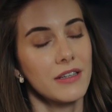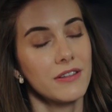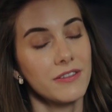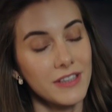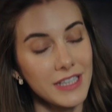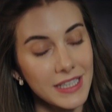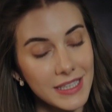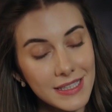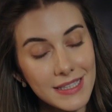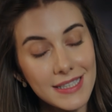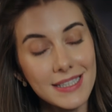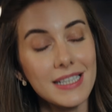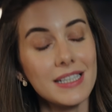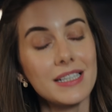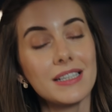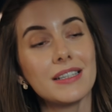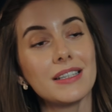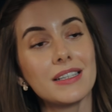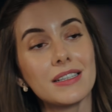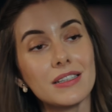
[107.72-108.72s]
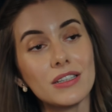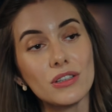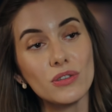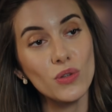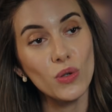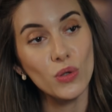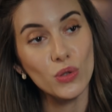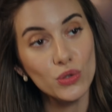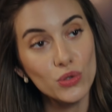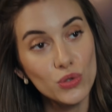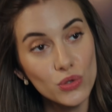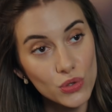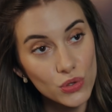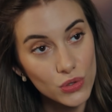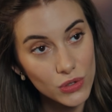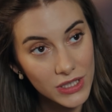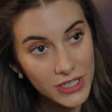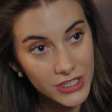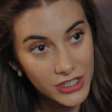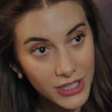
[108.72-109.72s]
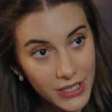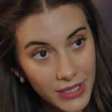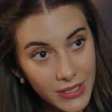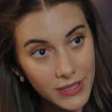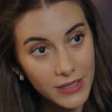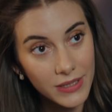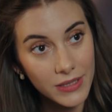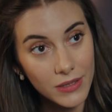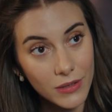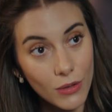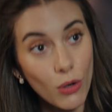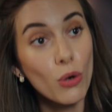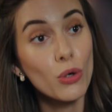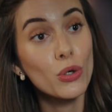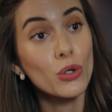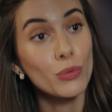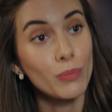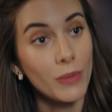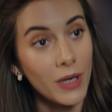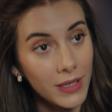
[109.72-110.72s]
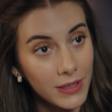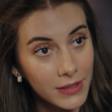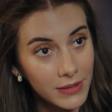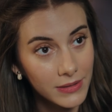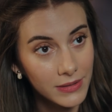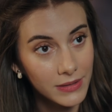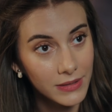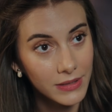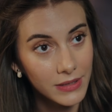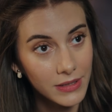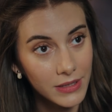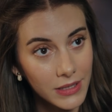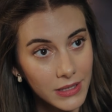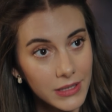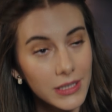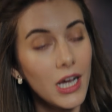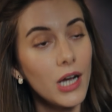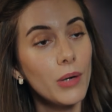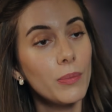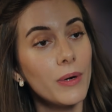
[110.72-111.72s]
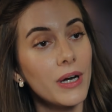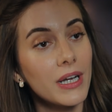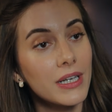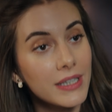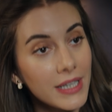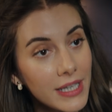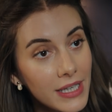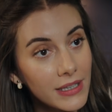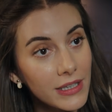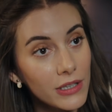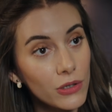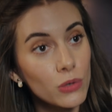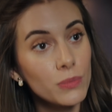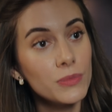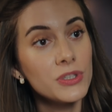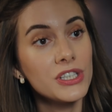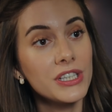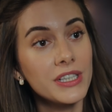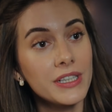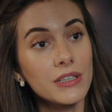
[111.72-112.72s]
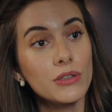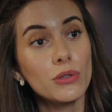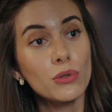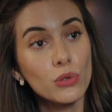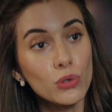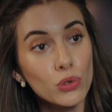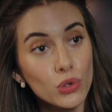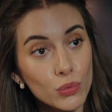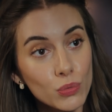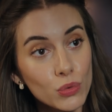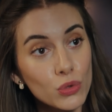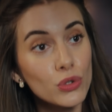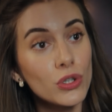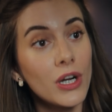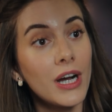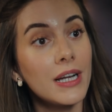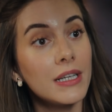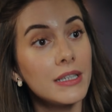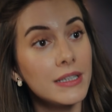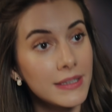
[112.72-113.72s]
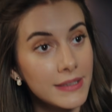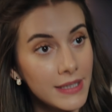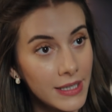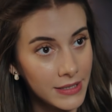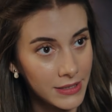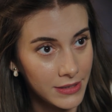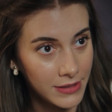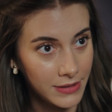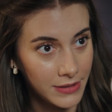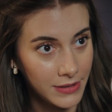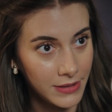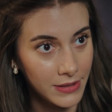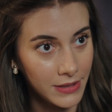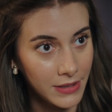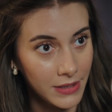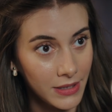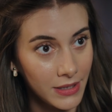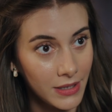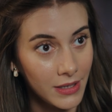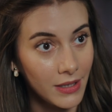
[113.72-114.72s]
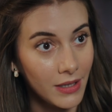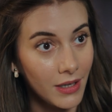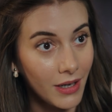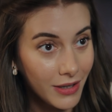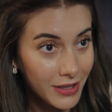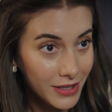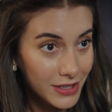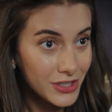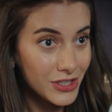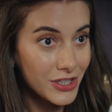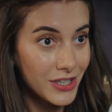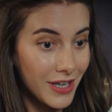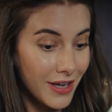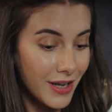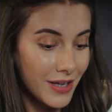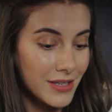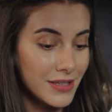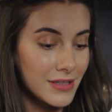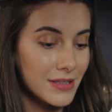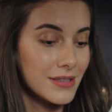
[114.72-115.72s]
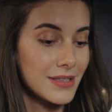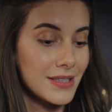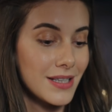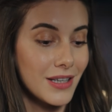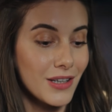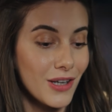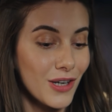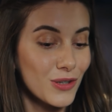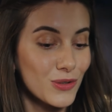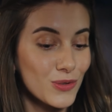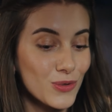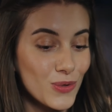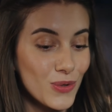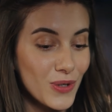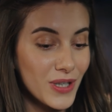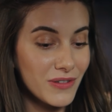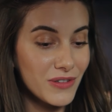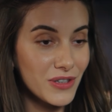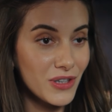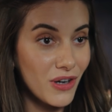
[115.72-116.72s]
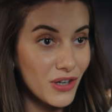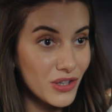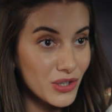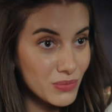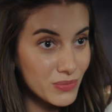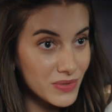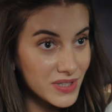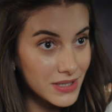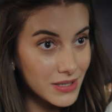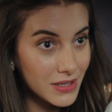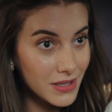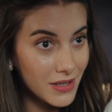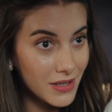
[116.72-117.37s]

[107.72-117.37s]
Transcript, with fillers: Ferit senin yanında olduğu sürece korkma. Ne yapar ne eder o bir şekilde yolunu bulur halleder. Ayrıca yani sen artık o evin hanımsın